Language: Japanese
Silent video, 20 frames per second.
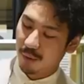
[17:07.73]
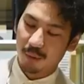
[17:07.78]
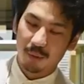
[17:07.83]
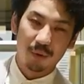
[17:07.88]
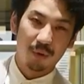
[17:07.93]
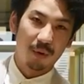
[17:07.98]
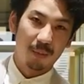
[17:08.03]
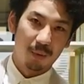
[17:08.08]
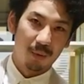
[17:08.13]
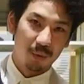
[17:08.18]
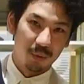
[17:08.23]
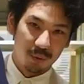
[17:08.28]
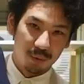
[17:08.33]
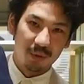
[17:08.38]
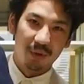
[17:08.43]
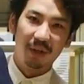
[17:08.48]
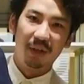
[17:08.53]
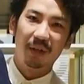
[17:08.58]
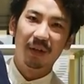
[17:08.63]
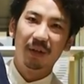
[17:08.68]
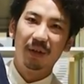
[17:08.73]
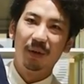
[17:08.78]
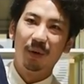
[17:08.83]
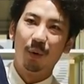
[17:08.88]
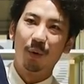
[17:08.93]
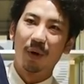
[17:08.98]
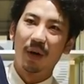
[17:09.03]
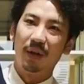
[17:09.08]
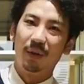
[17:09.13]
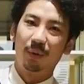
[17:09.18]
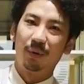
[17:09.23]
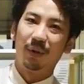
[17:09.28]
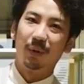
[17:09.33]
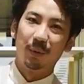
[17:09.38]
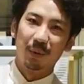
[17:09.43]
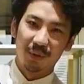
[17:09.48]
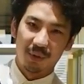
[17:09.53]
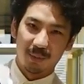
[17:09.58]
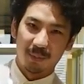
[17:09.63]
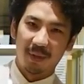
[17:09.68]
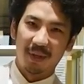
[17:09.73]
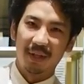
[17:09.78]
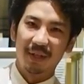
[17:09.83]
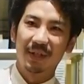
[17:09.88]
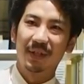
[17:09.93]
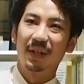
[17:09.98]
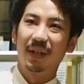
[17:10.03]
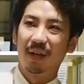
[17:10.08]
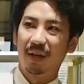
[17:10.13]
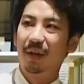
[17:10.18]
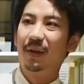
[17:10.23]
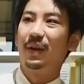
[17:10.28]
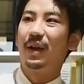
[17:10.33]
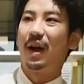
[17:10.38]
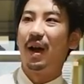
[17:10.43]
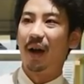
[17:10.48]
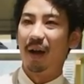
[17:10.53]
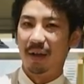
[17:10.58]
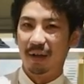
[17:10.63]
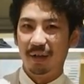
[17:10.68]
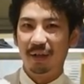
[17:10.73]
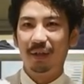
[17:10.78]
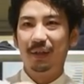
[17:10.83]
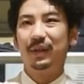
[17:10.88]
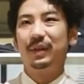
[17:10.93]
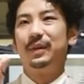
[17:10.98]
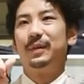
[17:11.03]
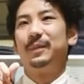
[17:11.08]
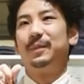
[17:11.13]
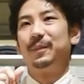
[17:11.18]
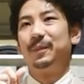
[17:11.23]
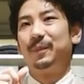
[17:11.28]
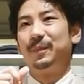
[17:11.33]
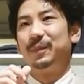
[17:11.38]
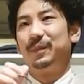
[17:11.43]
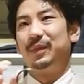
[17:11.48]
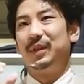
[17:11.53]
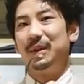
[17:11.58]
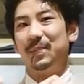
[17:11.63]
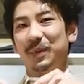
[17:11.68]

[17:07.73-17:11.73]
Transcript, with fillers: これはもう本当にお買い得でおすすめですねはい、まあ今のうちに